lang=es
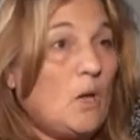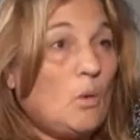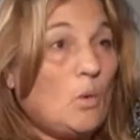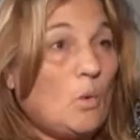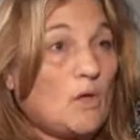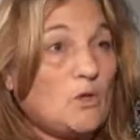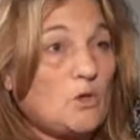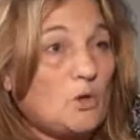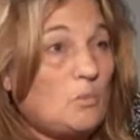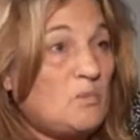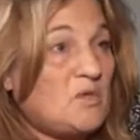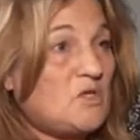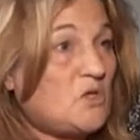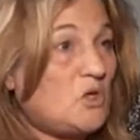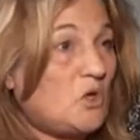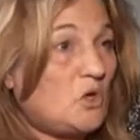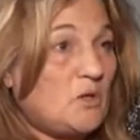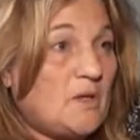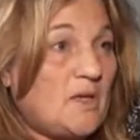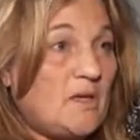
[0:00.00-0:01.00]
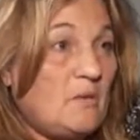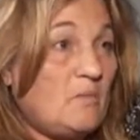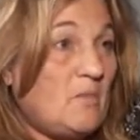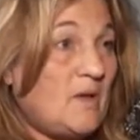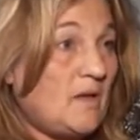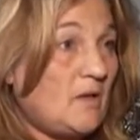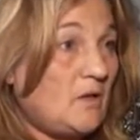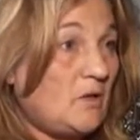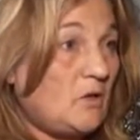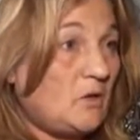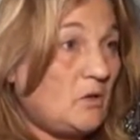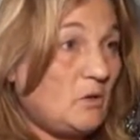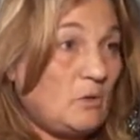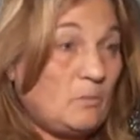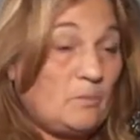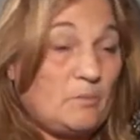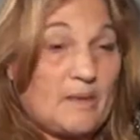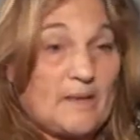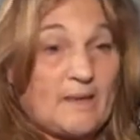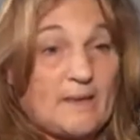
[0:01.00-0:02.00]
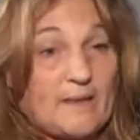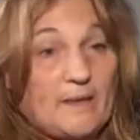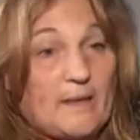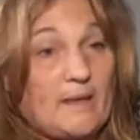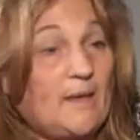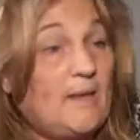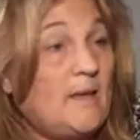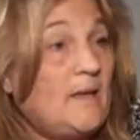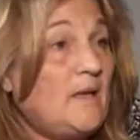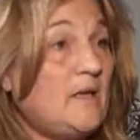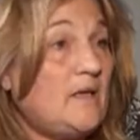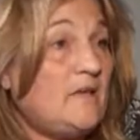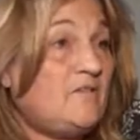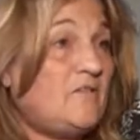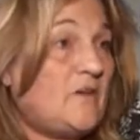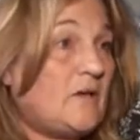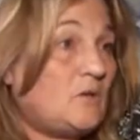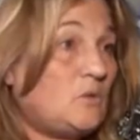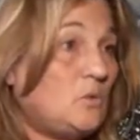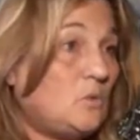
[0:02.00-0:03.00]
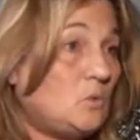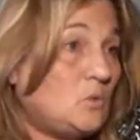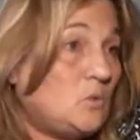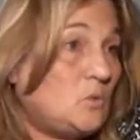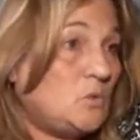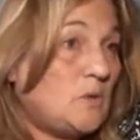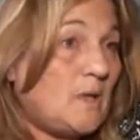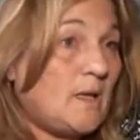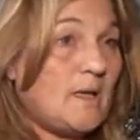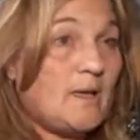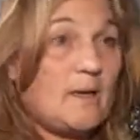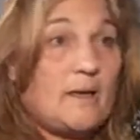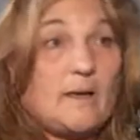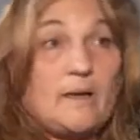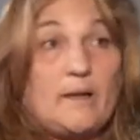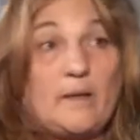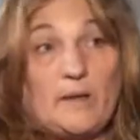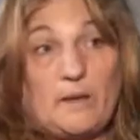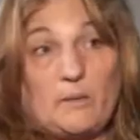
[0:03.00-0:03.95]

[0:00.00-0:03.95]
cuatro millones y medio para infraestructura,